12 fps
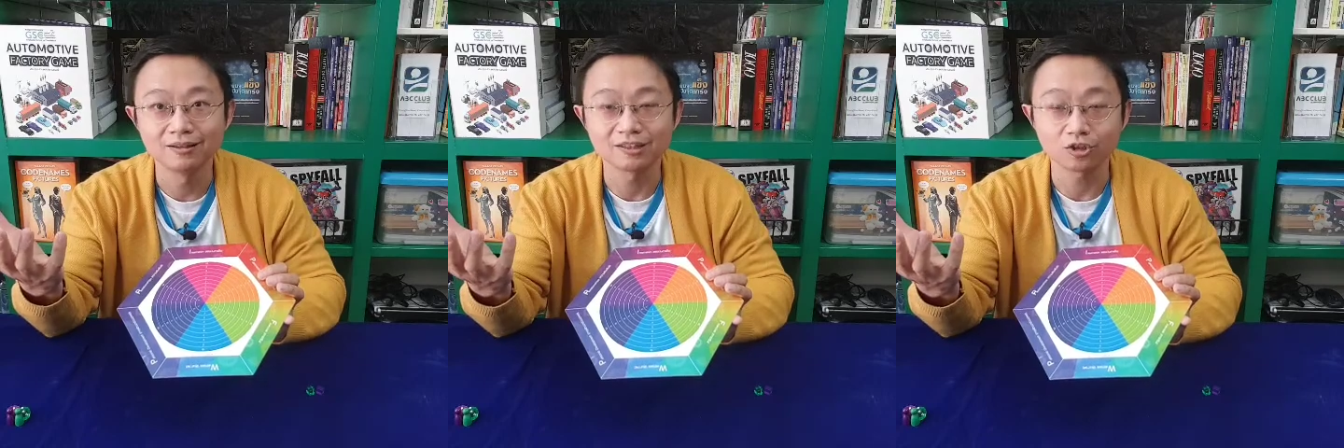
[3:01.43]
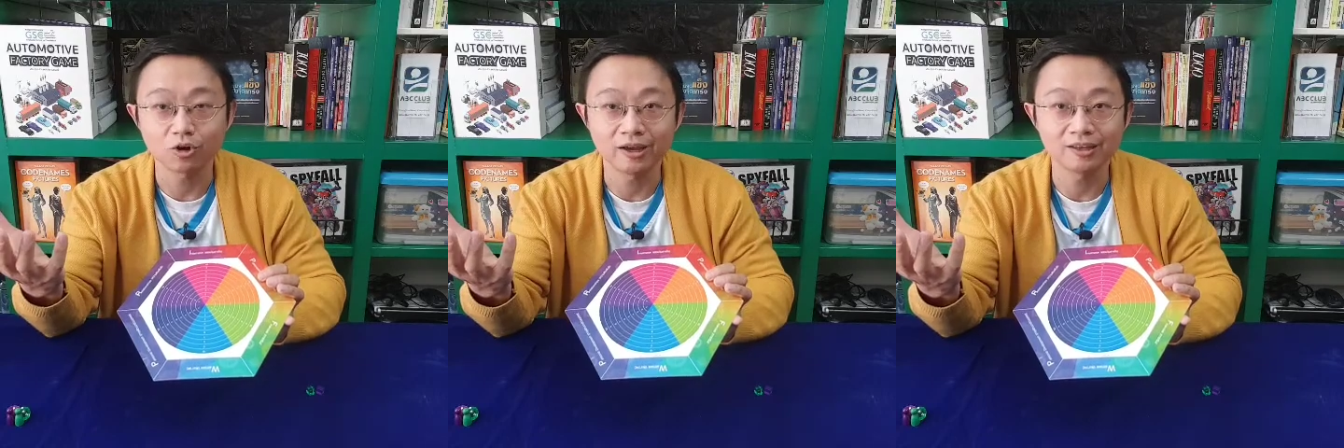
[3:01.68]

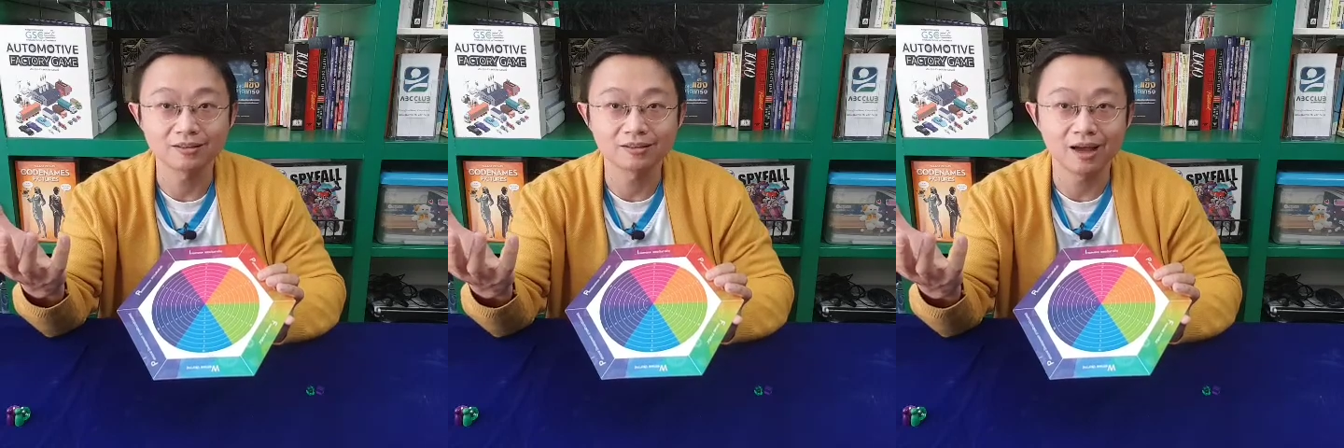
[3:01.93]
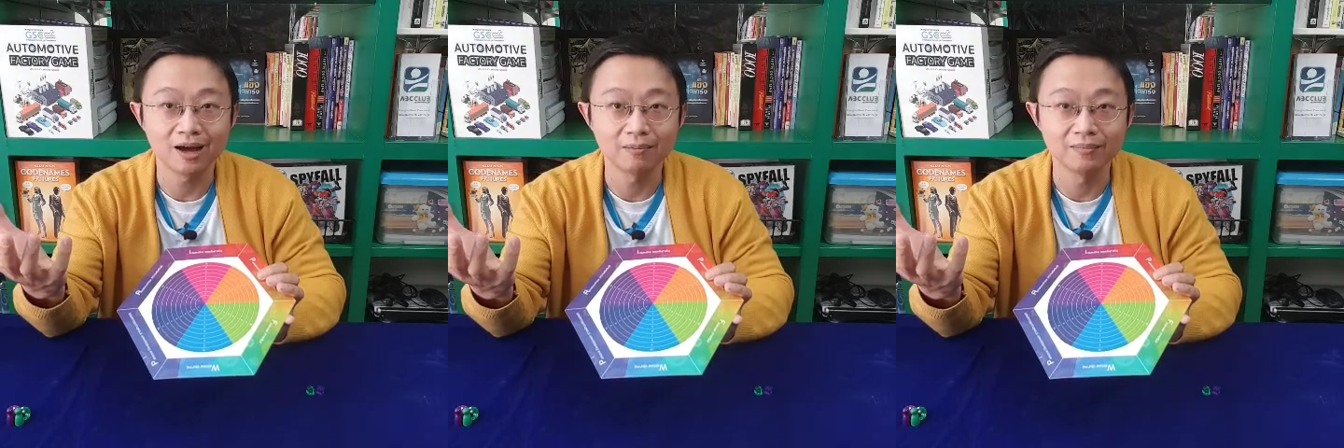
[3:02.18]
จะต้องให้
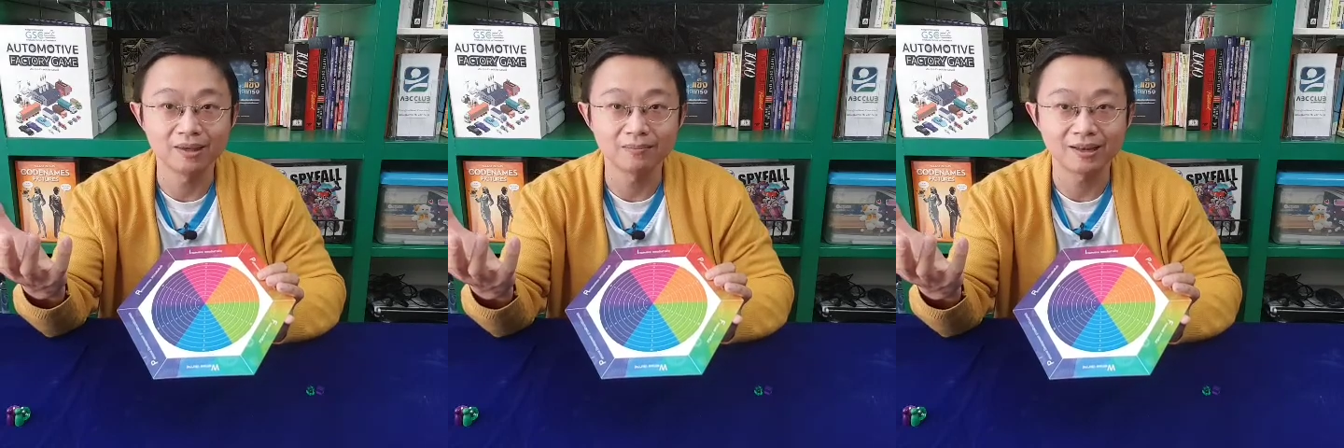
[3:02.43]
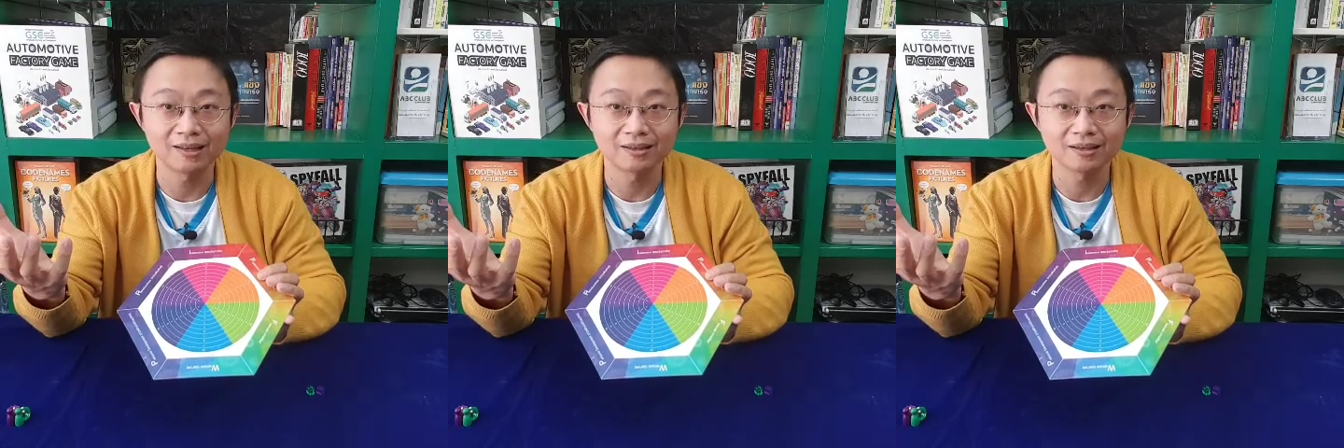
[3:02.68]
มี
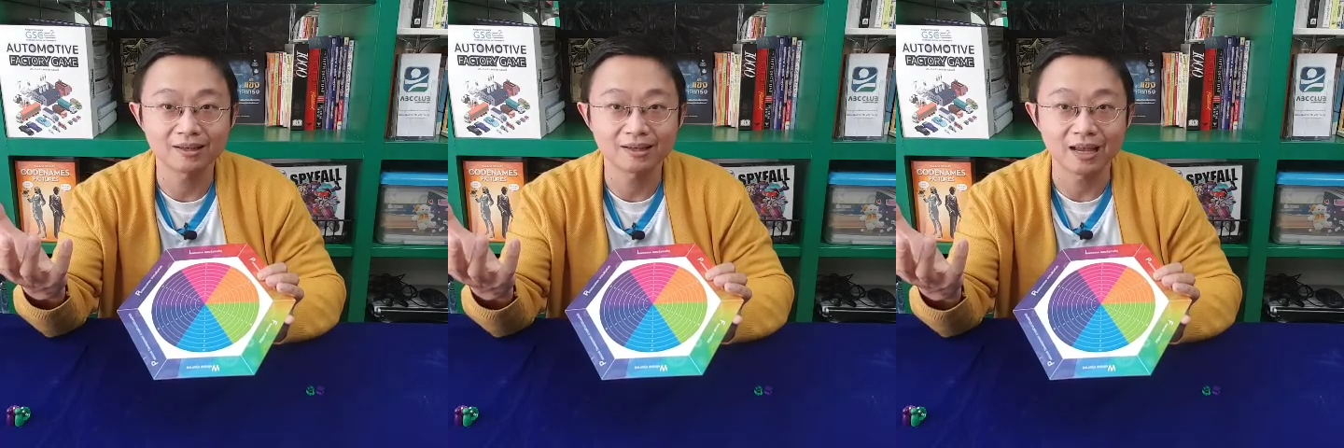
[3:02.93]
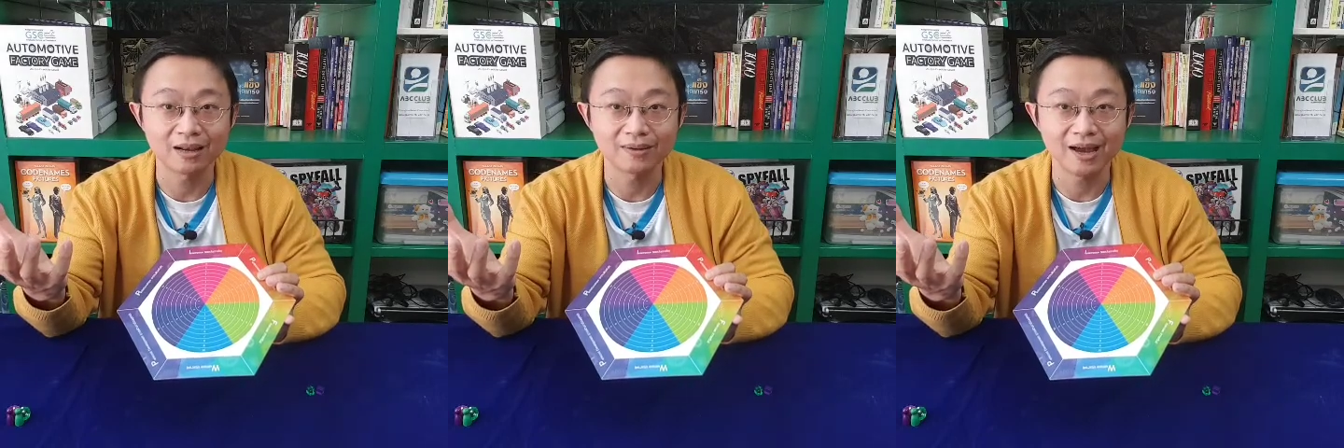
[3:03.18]
เป็น
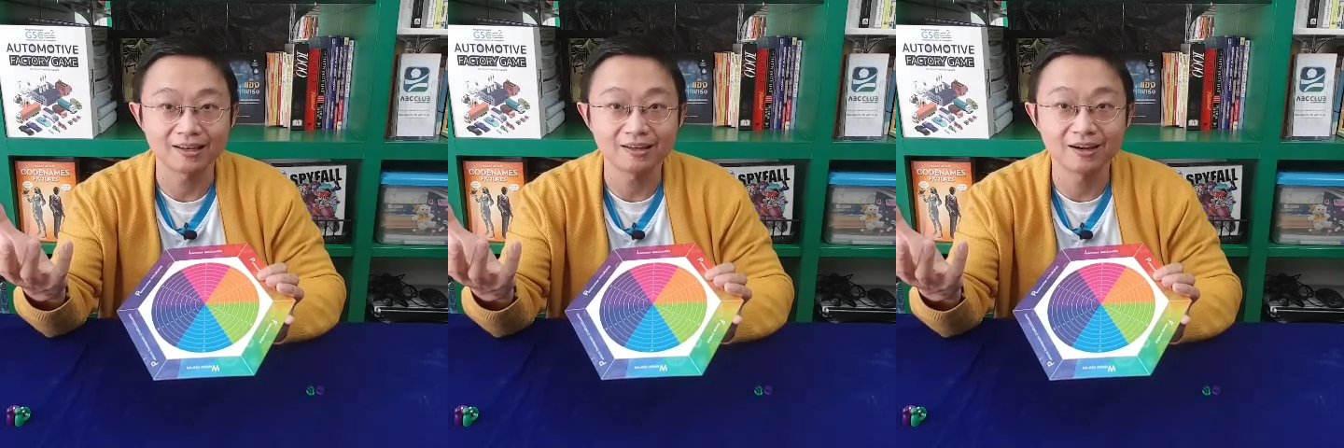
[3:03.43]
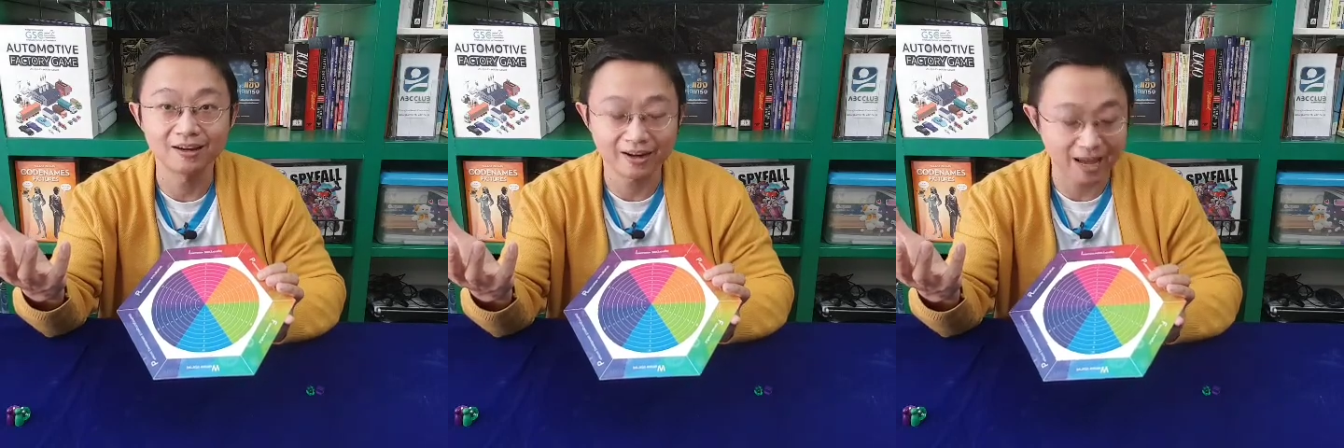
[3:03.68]
การทำงานที่
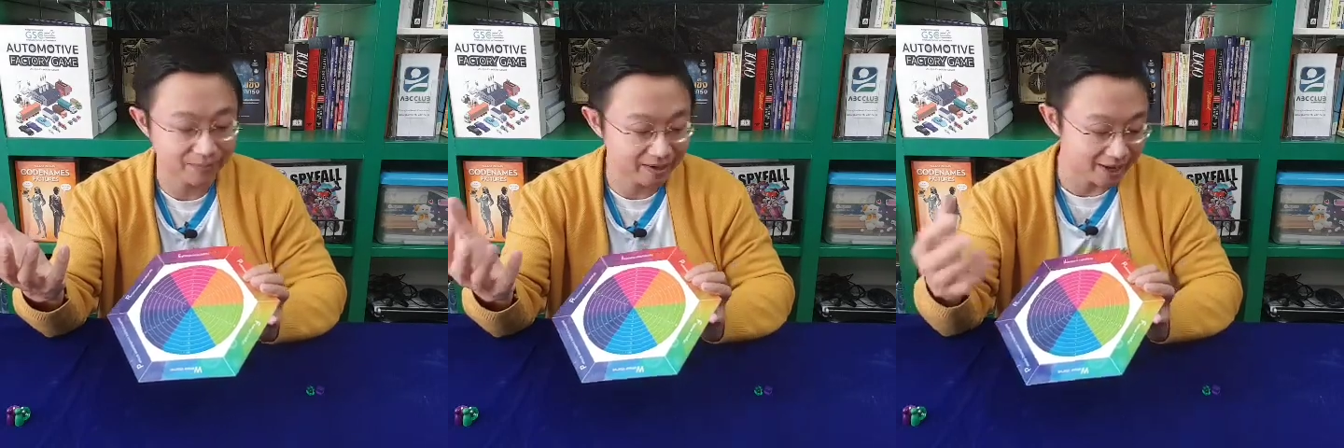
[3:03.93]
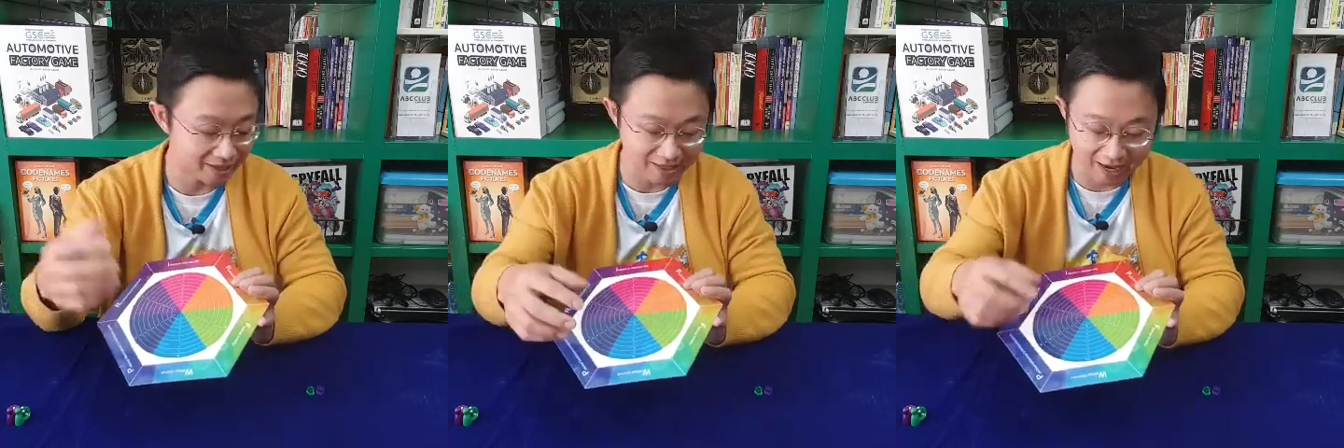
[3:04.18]
เกิดแรงบัน
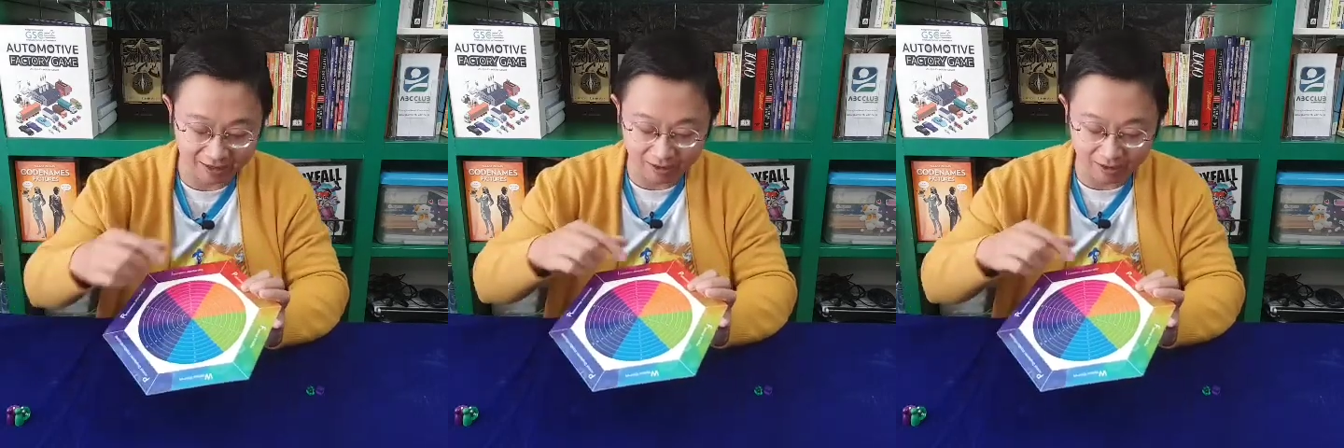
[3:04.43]
ดาลใจ